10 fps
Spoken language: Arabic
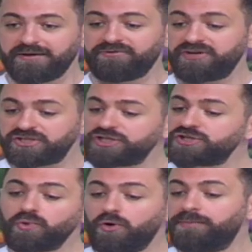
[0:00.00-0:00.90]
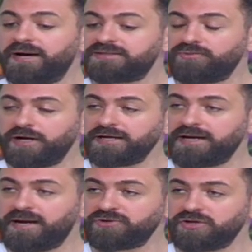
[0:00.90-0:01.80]
في شي صعوبات
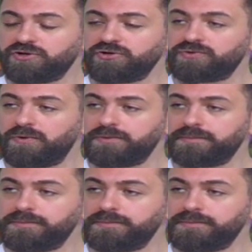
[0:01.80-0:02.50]
معينه عم تعترضكم